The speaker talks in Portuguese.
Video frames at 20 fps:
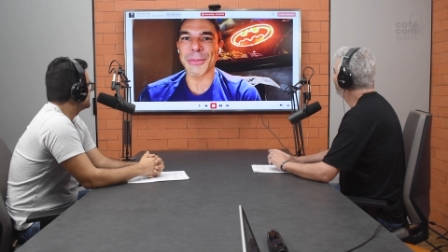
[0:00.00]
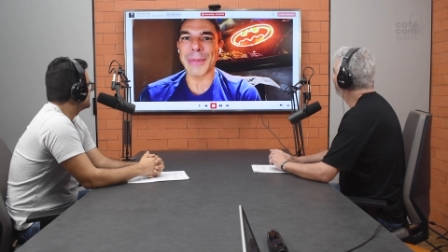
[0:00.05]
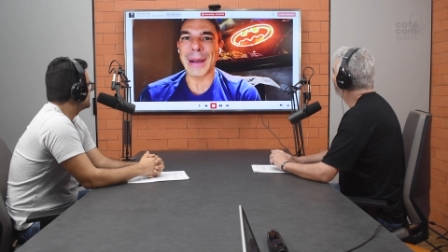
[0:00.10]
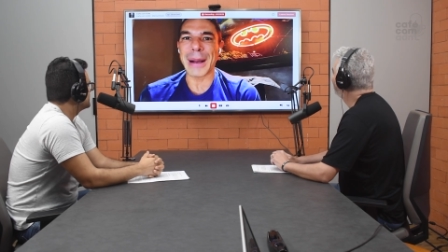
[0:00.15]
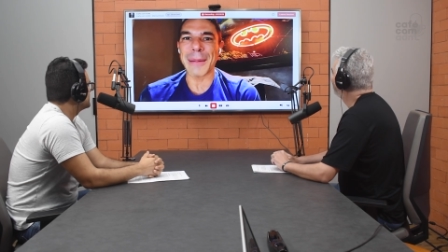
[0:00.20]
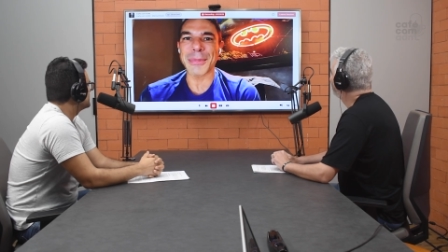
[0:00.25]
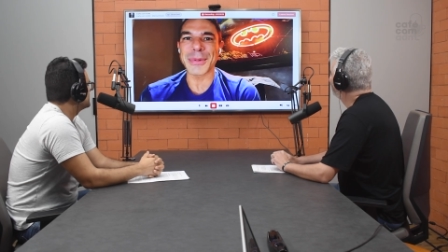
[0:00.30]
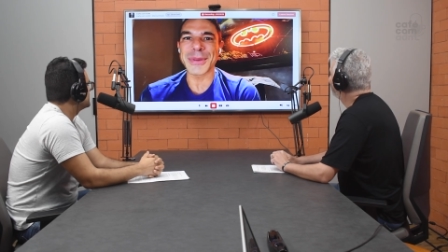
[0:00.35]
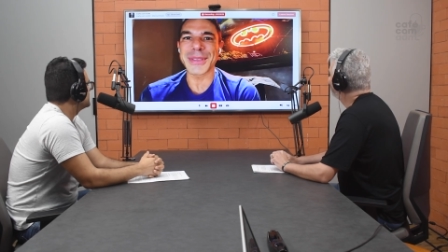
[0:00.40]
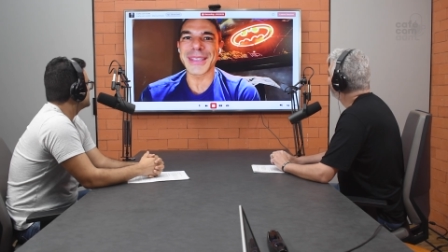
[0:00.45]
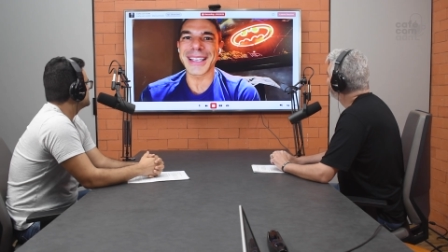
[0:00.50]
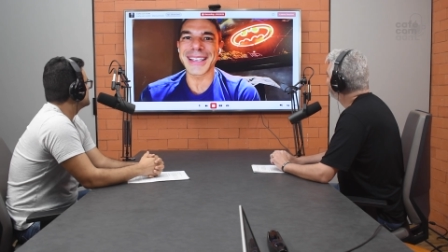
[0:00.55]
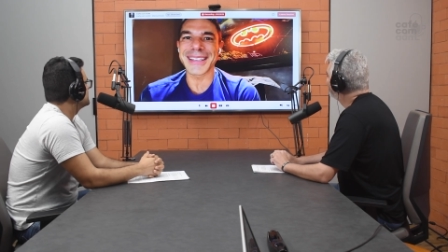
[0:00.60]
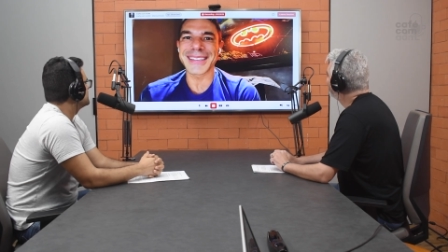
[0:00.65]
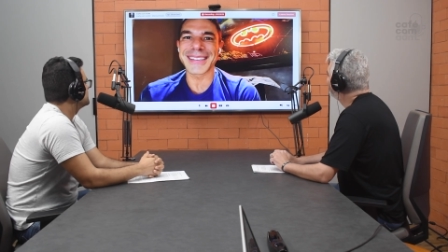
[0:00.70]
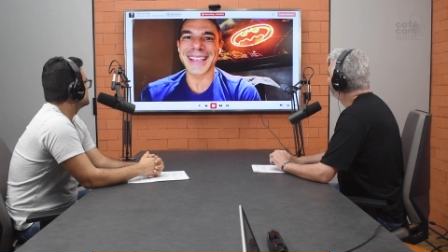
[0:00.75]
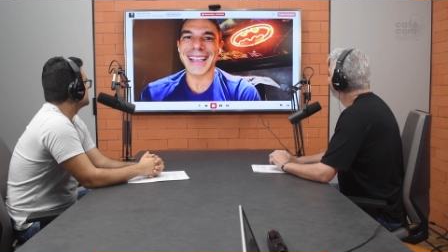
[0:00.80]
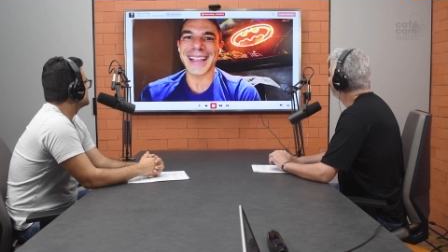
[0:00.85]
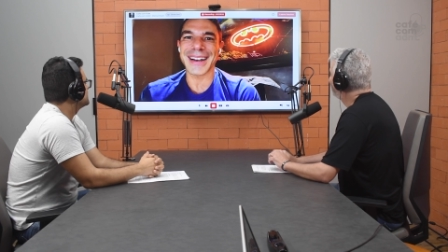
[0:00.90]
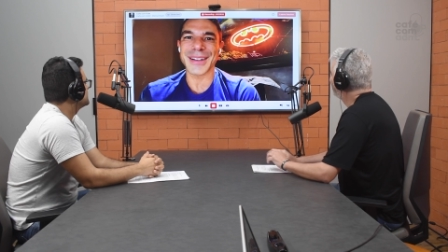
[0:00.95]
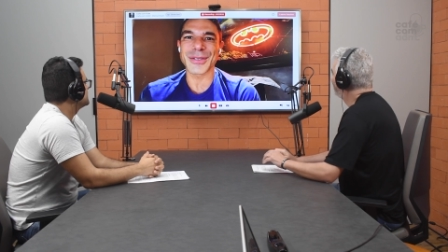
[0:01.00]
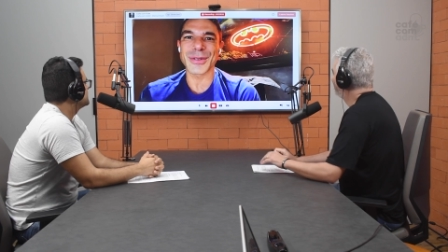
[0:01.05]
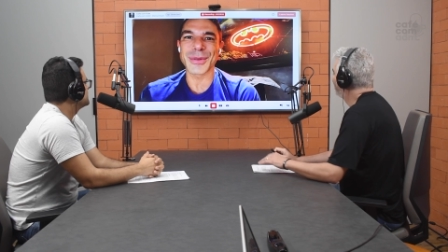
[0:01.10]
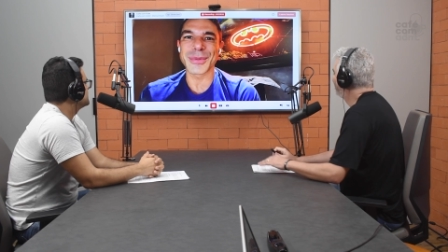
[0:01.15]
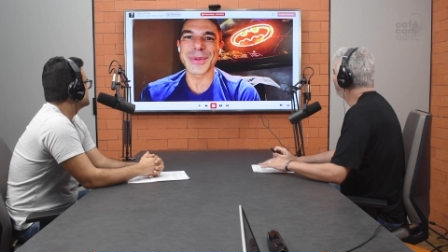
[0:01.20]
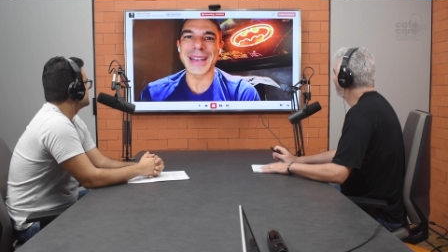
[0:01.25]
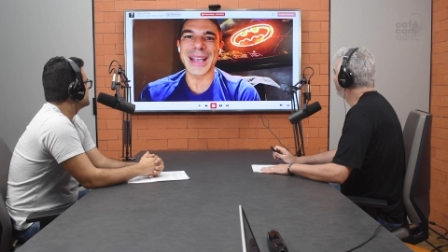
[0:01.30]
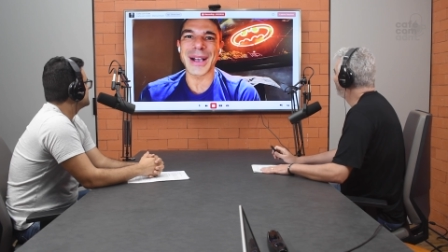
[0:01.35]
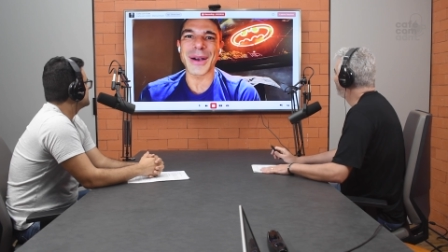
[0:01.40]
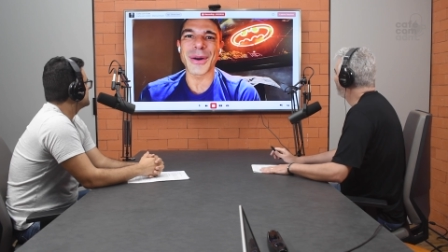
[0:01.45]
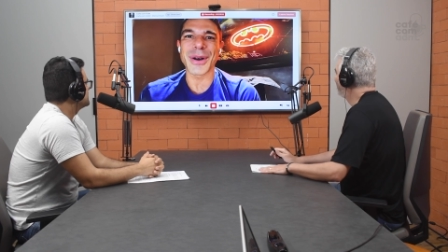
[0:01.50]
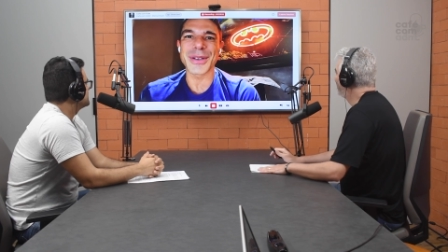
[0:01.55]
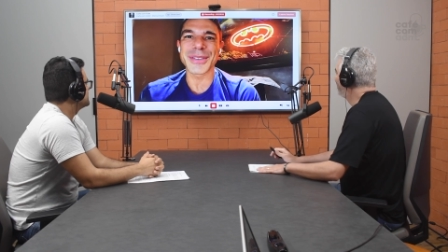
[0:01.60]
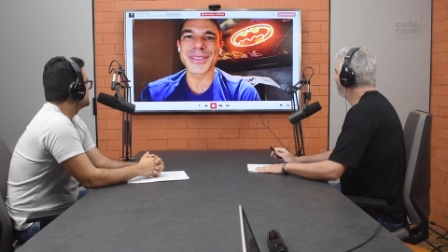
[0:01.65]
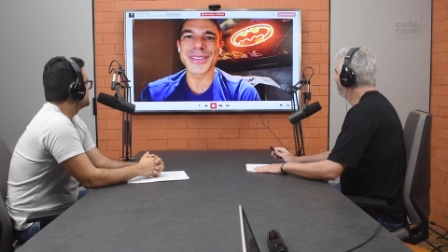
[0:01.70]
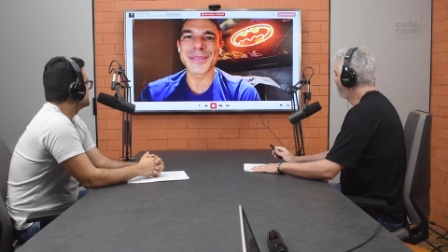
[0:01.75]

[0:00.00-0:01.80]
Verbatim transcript: papo deles era sobre negócios e